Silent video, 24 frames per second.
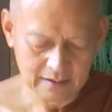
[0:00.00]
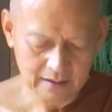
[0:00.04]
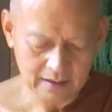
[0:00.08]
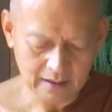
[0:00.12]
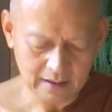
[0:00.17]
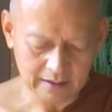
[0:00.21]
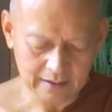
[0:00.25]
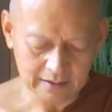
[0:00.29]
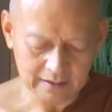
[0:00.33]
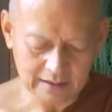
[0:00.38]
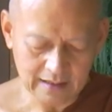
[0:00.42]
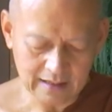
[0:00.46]
อั
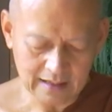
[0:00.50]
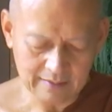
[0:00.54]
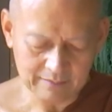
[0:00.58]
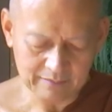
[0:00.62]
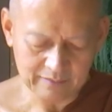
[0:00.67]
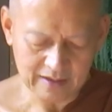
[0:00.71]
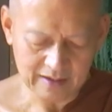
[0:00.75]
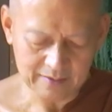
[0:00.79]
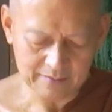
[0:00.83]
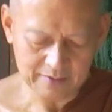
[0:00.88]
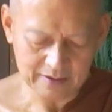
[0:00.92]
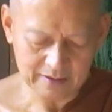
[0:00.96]
นงามใน
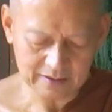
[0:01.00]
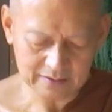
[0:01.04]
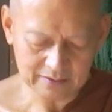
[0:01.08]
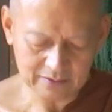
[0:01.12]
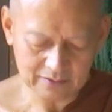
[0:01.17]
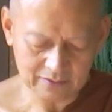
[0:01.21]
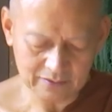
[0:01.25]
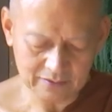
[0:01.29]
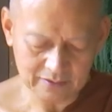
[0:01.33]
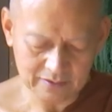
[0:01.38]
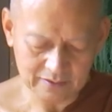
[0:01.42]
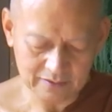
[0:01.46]
เบื้อง
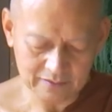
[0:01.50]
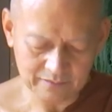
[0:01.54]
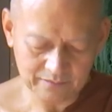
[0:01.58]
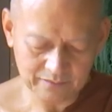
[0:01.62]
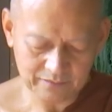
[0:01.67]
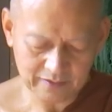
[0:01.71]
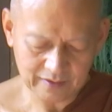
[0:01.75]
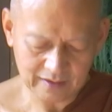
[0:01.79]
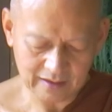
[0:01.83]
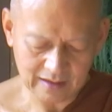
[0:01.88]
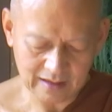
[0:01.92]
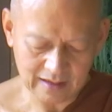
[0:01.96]
ต้น
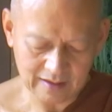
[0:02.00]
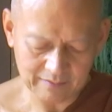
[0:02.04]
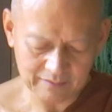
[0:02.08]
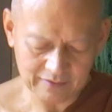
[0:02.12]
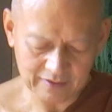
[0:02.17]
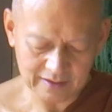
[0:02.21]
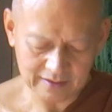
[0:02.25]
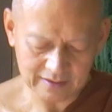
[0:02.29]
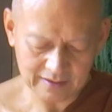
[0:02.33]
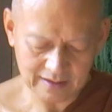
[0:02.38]
งามใน